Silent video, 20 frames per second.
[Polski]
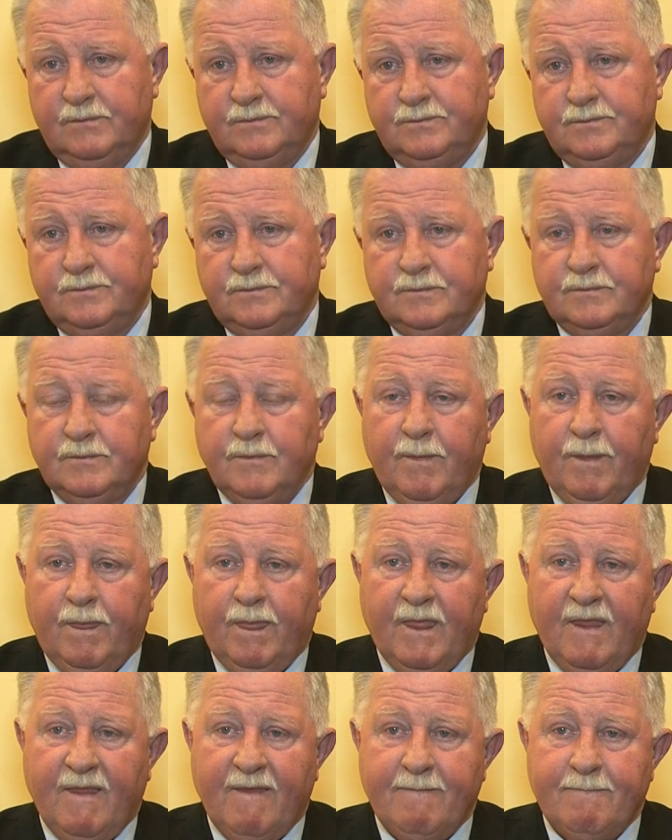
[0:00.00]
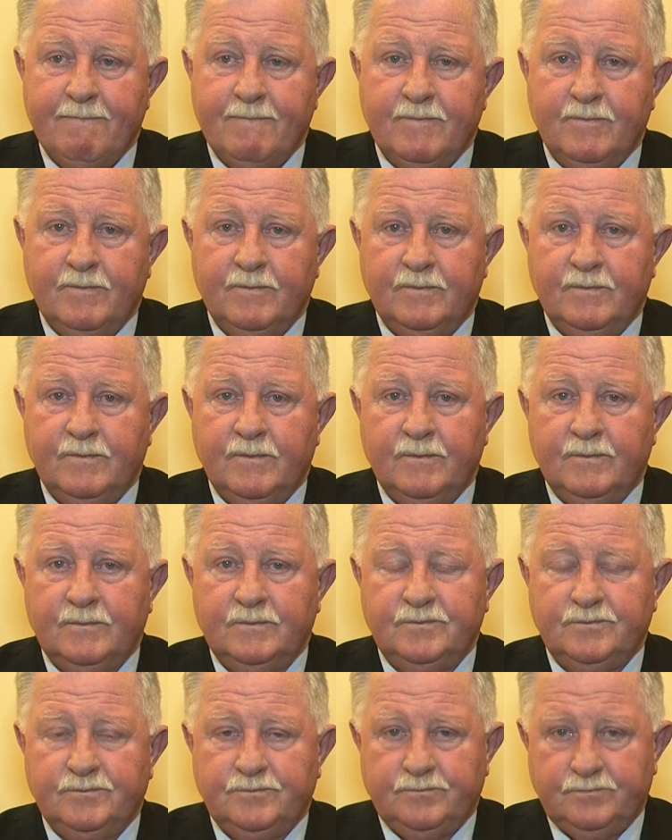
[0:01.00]
Panie Wójcie, dziękuję za rozmowę.
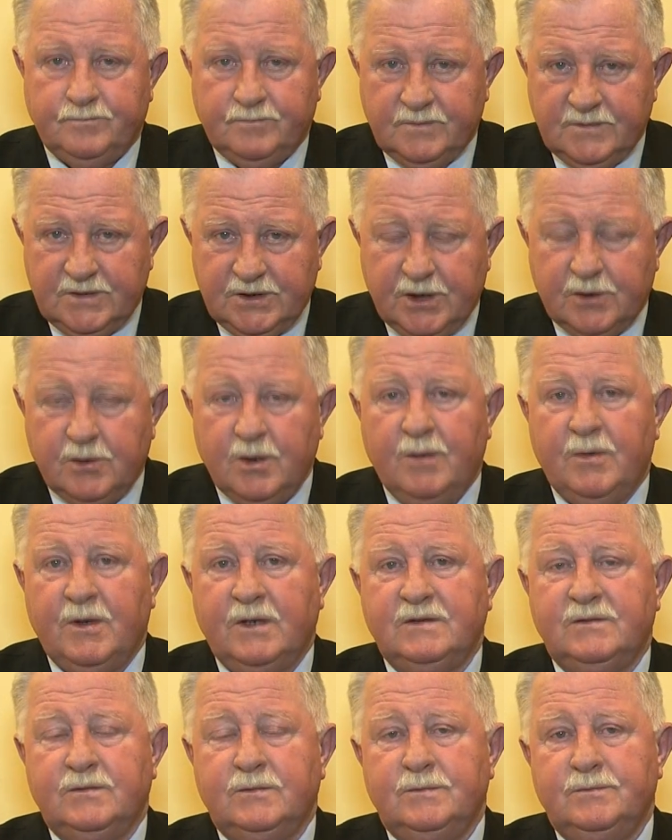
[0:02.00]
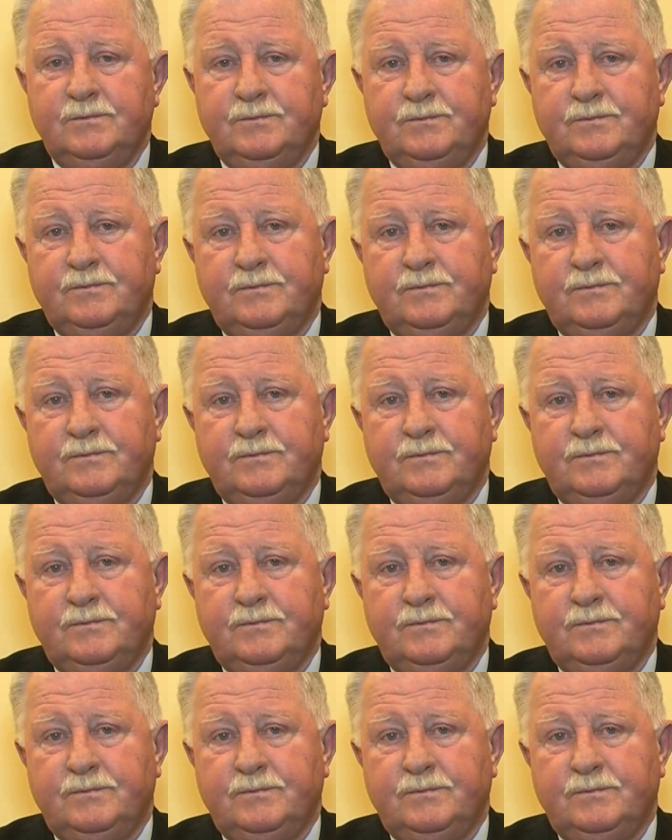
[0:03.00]
Dziękuję Państwu.